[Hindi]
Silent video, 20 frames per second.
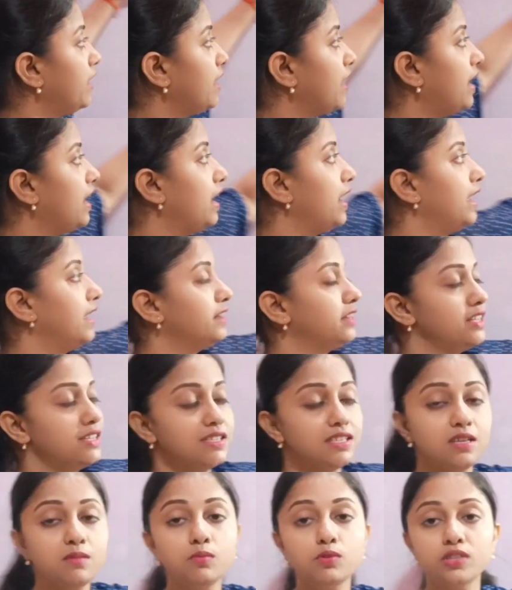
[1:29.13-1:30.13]
कहा है
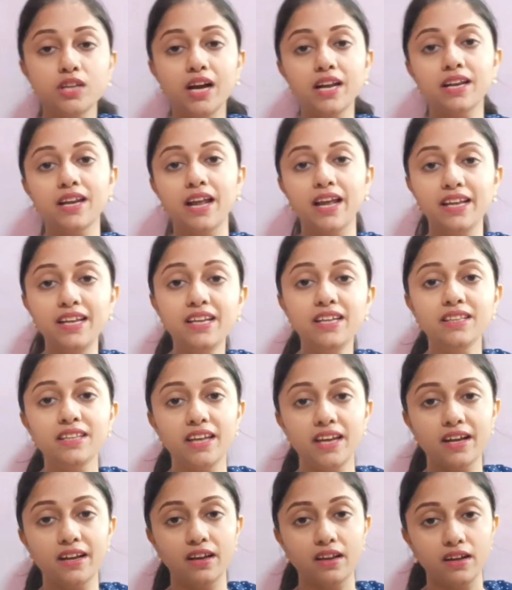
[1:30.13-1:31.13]
तीसरी भुजा नहीं
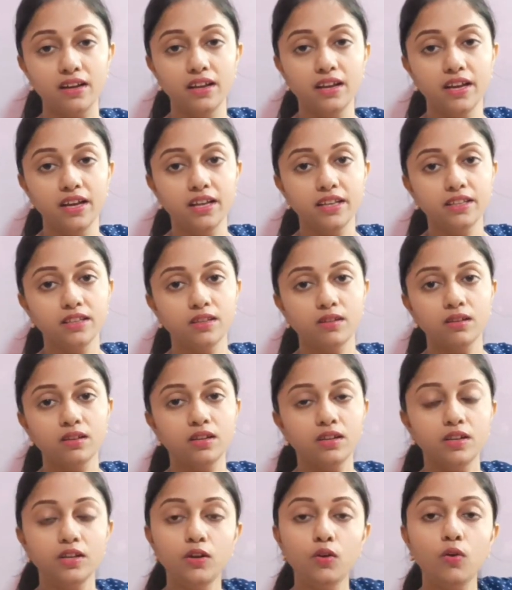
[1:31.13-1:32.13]
देकर
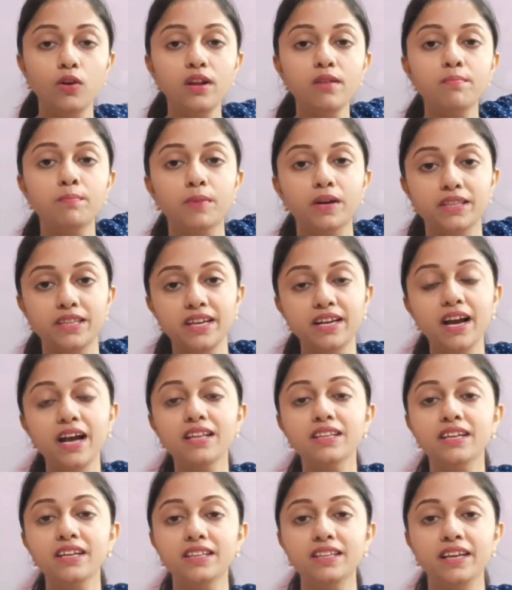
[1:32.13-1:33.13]
इन्होंने मधिका
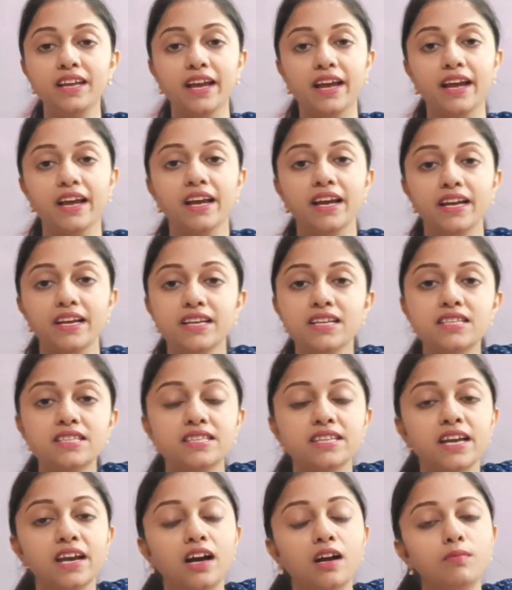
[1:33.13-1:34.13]
दे दी है
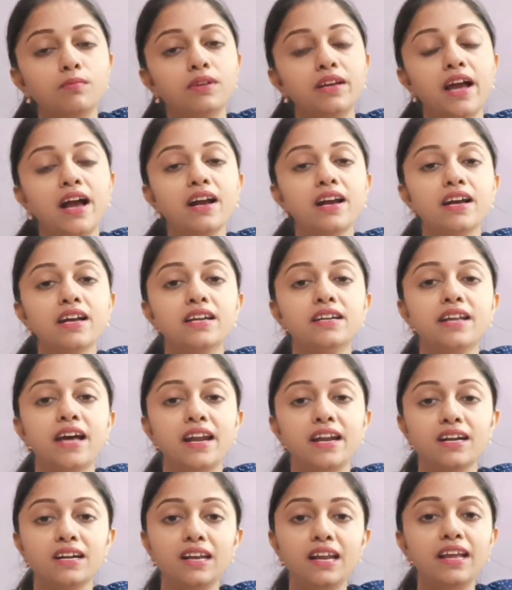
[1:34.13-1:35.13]
इससे हम क्या कहें
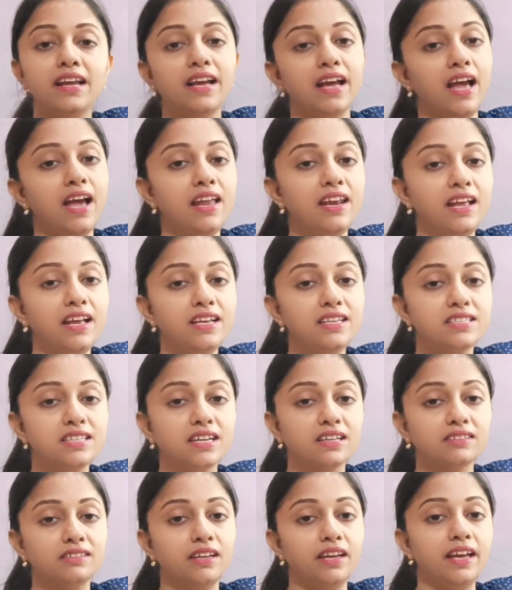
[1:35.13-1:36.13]
डायरेक्टली कह नहीं
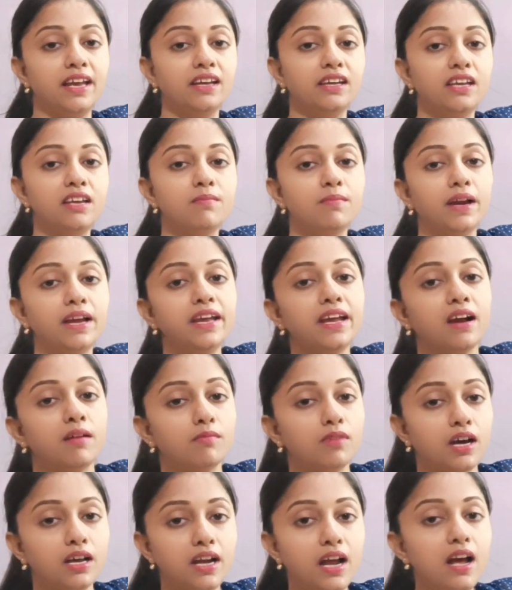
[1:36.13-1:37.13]
सकते हैं कि भाई
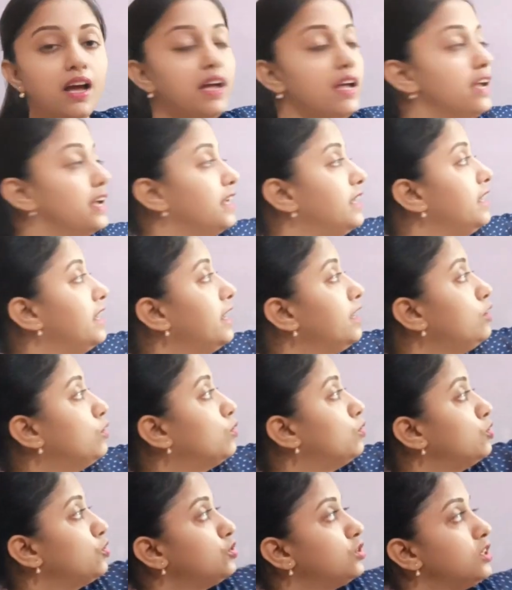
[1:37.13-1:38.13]
हमारा ये
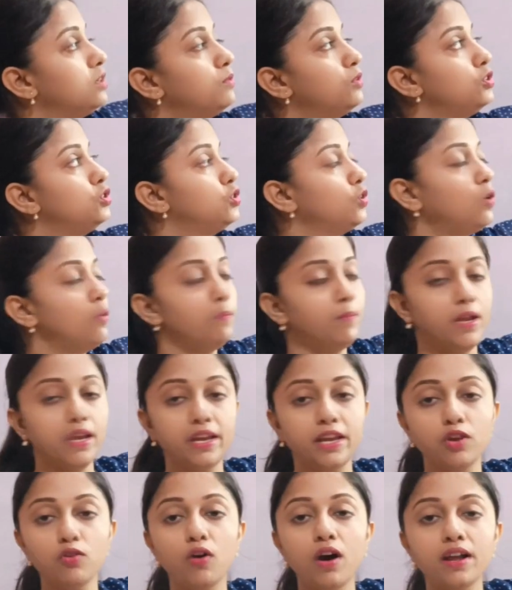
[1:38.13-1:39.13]
दोनों त्रिभुज जो पी
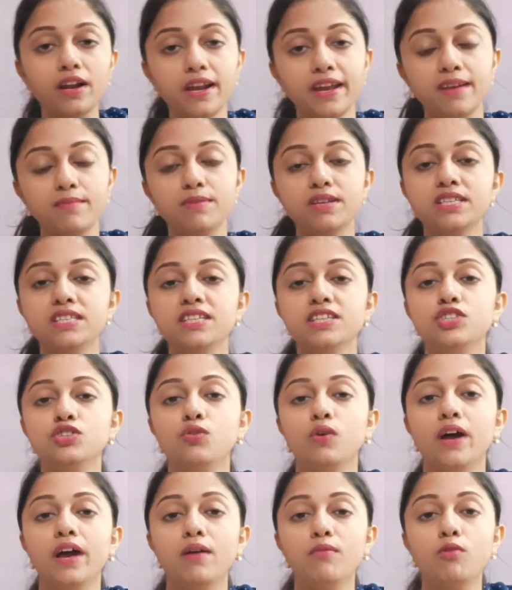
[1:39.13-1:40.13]
क्यू और ए बी सी
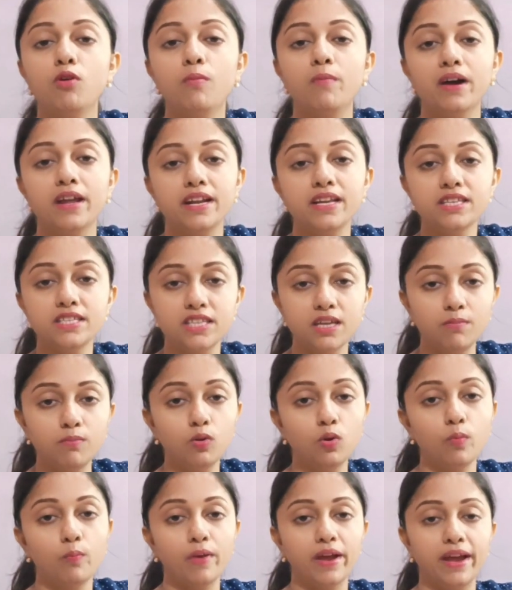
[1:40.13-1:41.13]
जो है वो हमारे
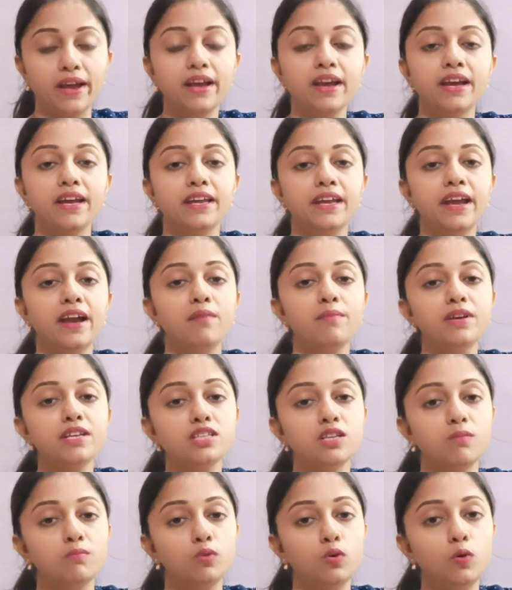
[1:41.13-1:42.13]
समरूप है ये हमें
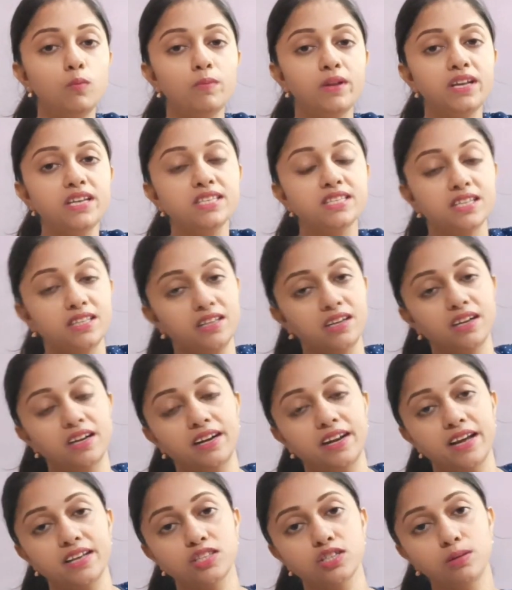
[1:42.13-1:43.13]
समरूप ही सिद्ध
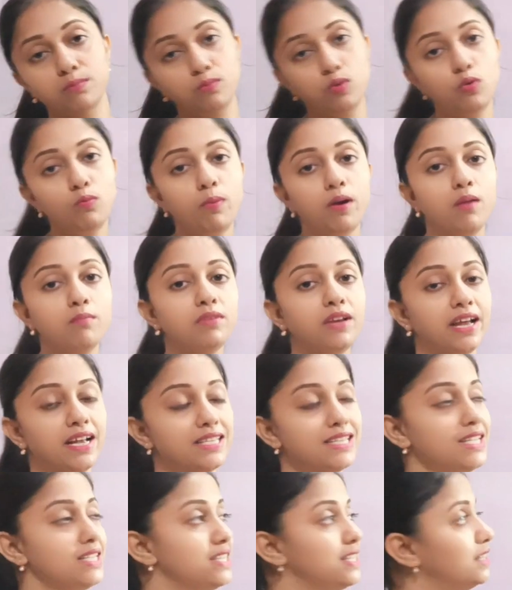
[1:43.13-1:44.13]
करना है समरूप हम
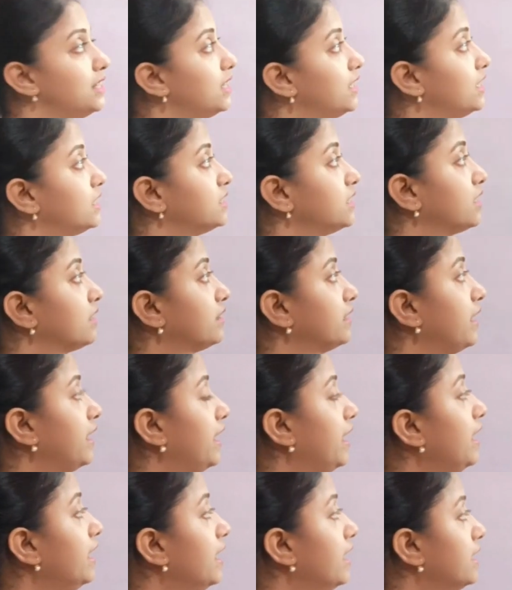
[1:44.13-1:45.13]
कैसे सिद्ध कर सकते
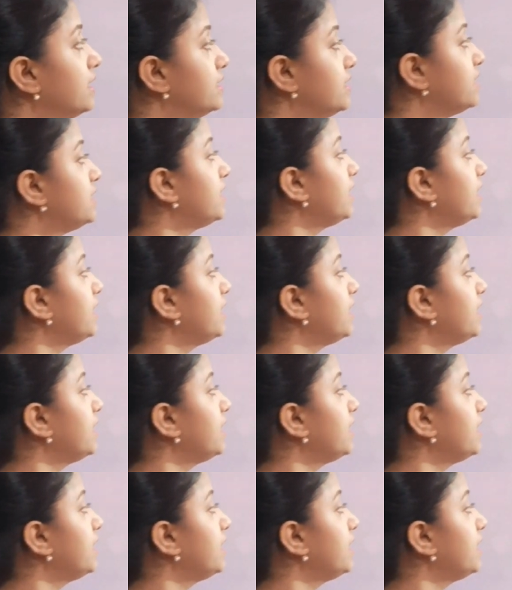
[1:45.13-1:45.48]
हैं जैसे